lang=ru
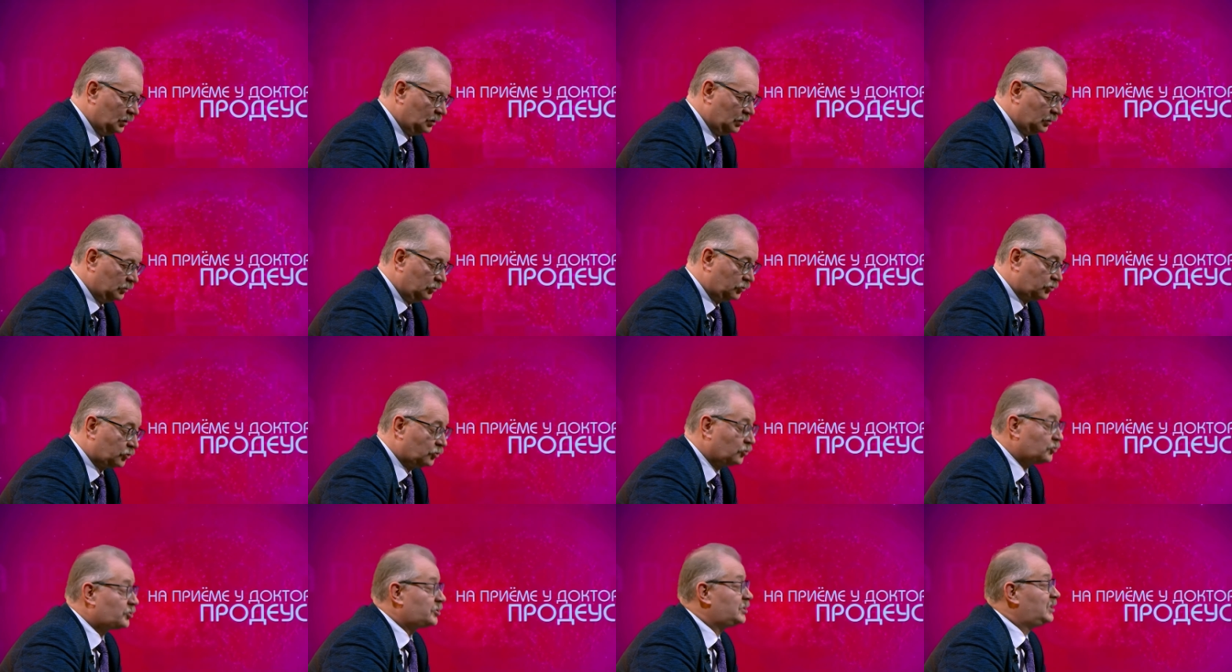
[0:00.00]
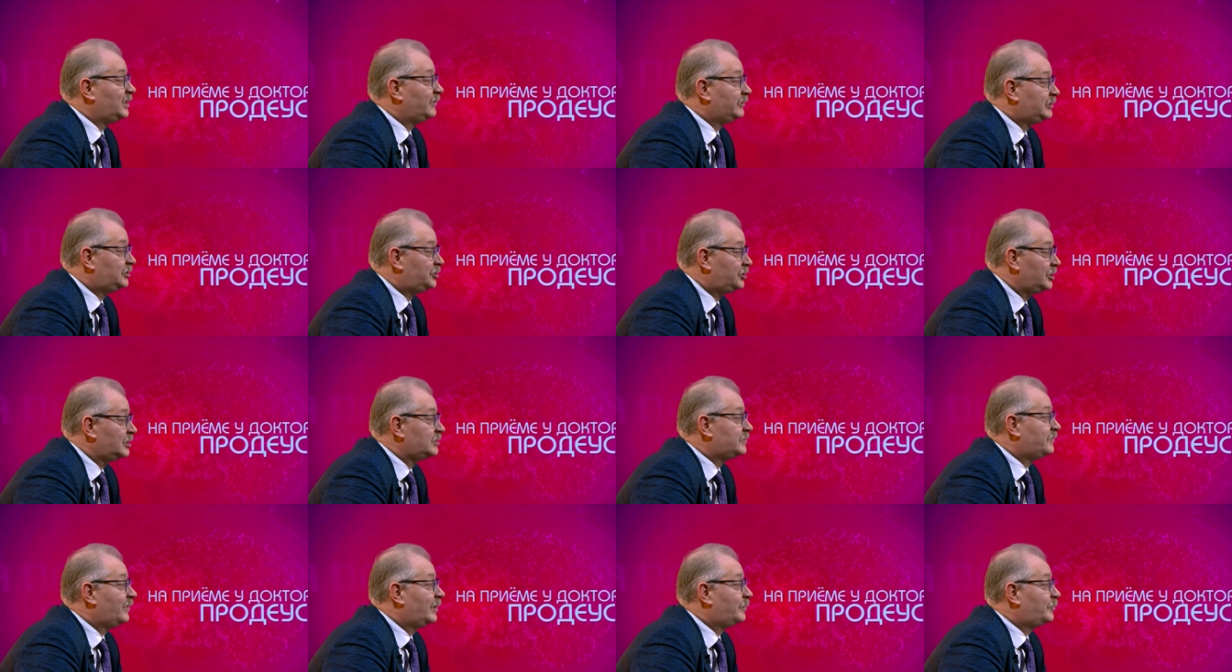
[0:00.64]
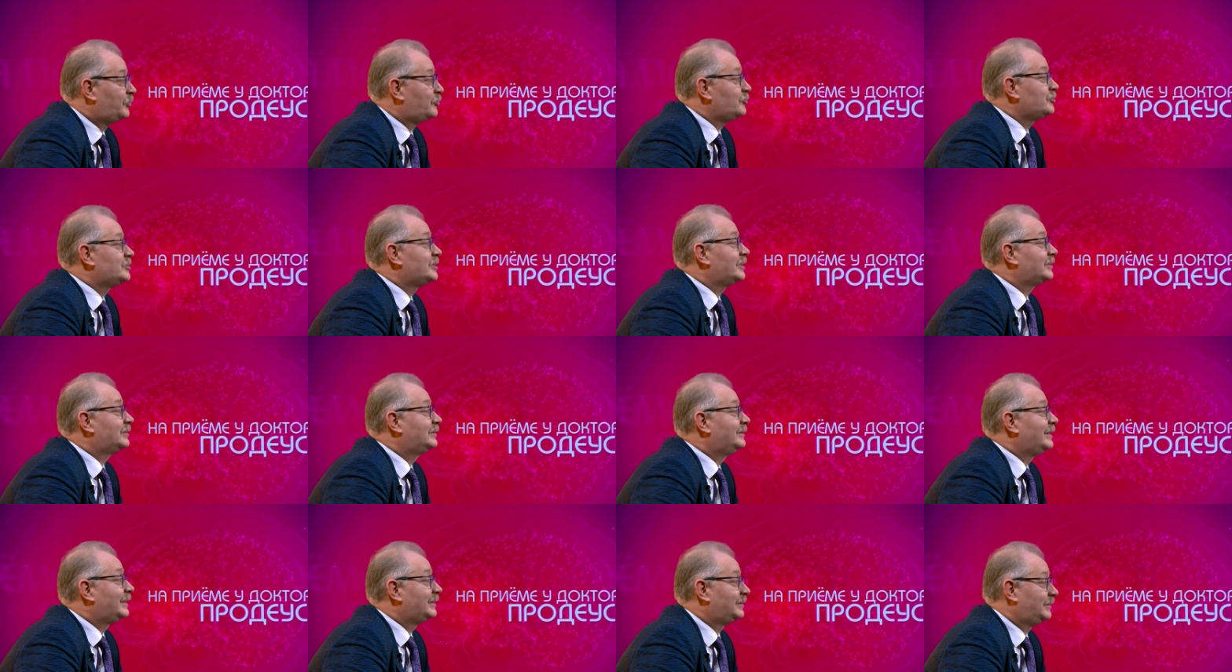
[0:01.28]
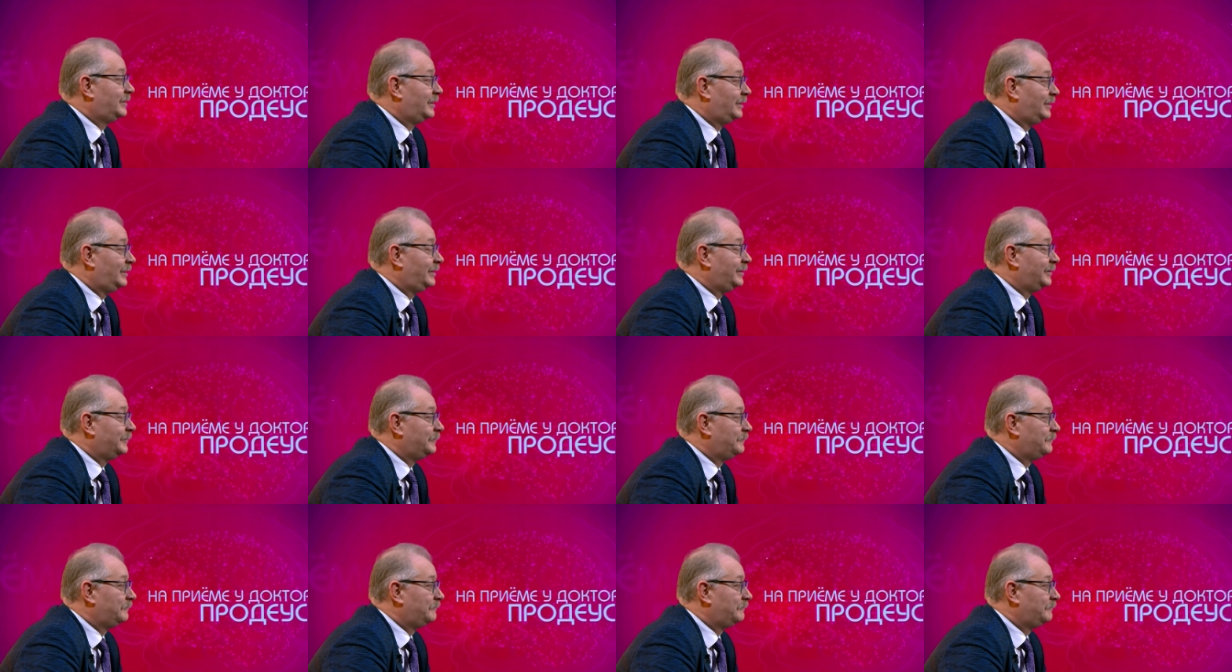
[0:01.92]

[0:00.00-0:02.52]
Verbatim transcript: Ну что ж, сейчас вопрос от Натальи.